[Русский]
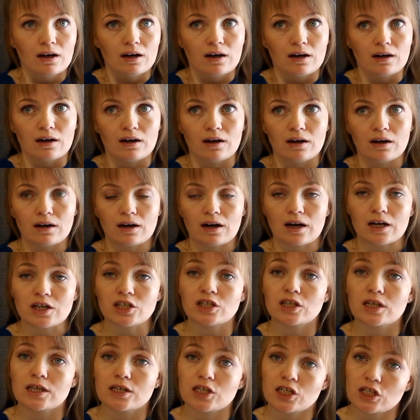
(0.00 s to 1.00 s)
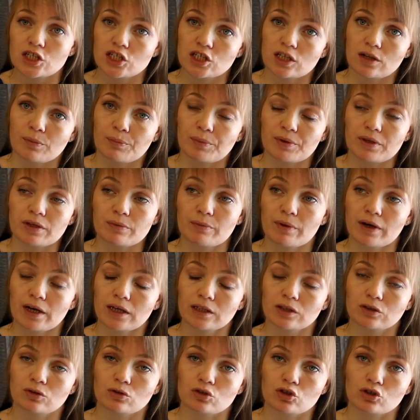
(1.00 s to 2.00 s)
а, каждая женщина
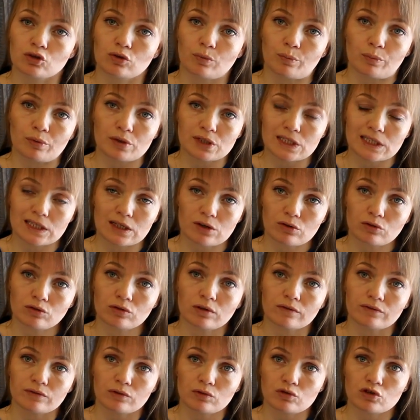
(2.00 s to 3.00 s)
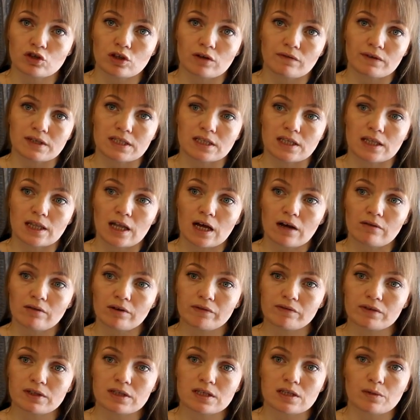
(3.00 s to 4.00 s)
понимает то, что после родов нужно
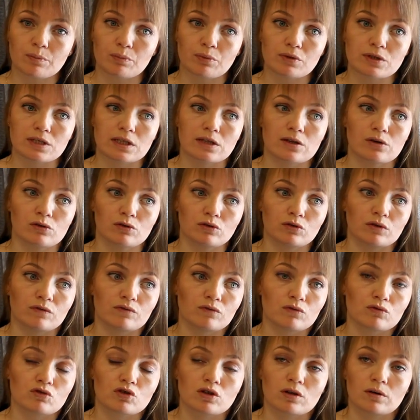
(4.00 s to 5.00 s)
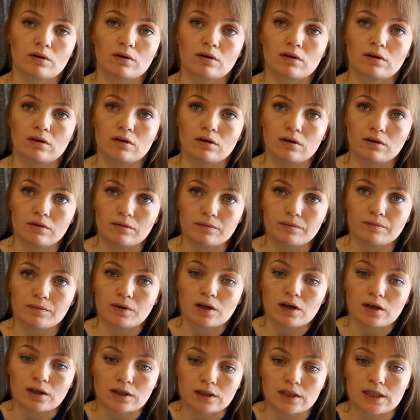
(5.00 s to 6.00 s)
восстанавливаться, после родов нужно
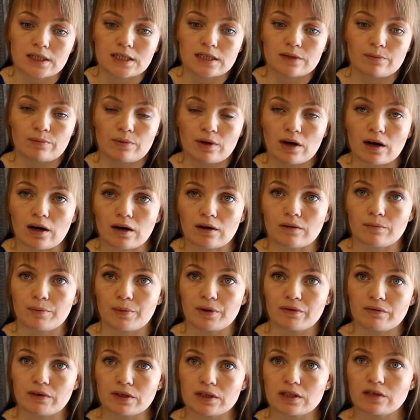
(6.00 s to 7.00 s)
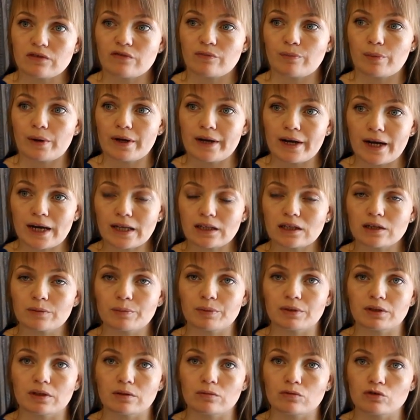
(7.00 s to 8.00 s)
как-то себя приводить в порядок,
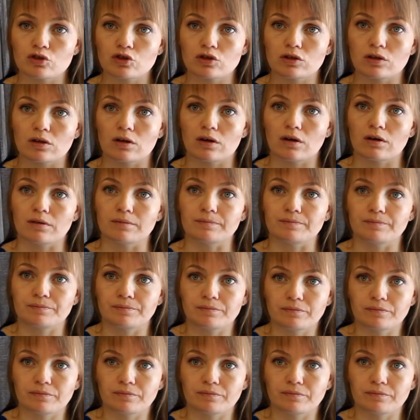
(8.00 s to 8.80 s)
потому что